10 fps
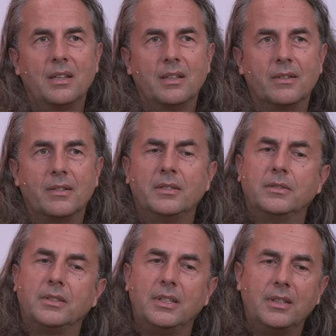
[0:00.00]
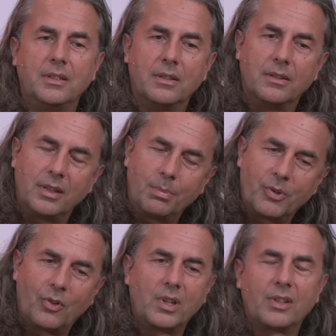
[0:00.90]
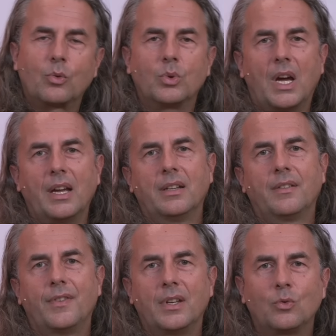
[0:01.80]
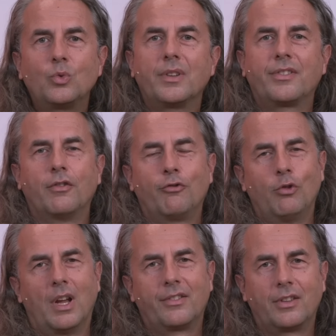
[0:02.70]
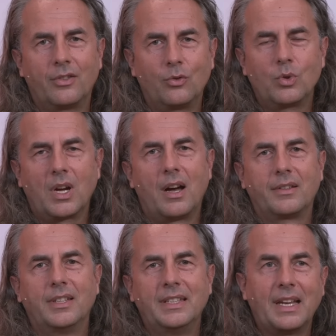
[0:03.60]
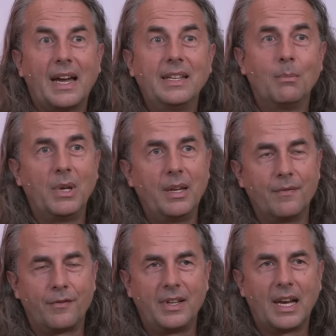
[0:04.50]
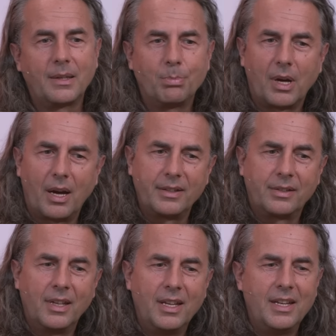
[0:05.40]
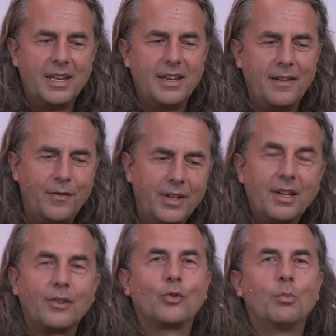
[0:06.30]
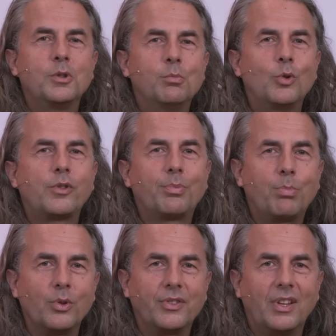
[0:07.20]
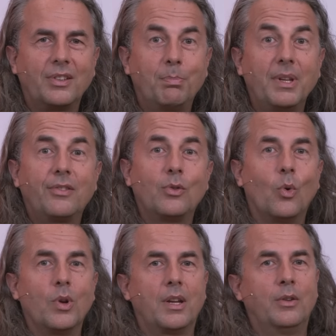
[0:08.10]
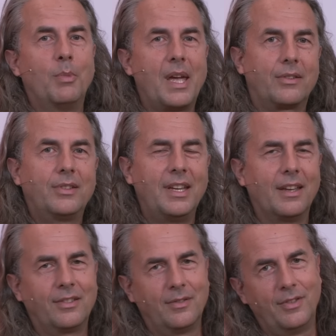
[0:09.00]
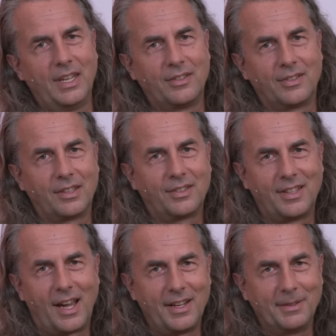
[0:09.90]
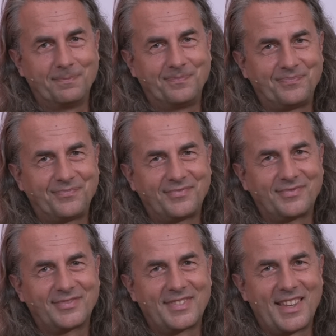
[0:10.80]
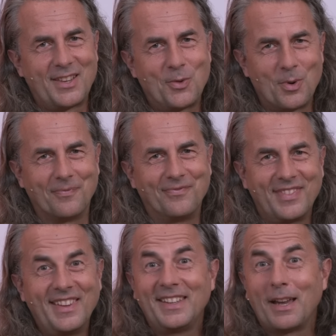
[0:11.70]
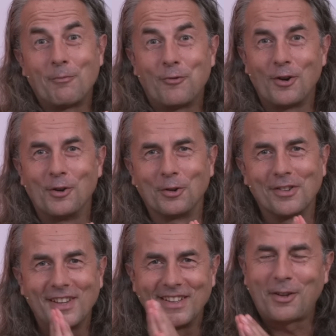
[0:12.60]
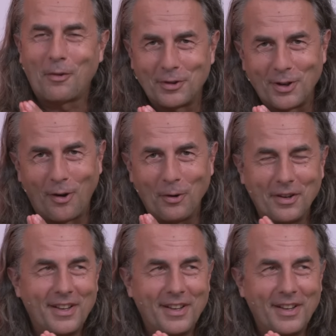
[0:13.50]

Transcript: äh, die sich besonders gut eignet, wenn du das Gefühl hast, dass du gerade in deinem Leben vielleicht bereits wieder in so einem Geburtsprozess bist oder du merkst, die ersten Wehen setzen ein. Schön. Ich habe voll Lust. Ich hoffe da auch.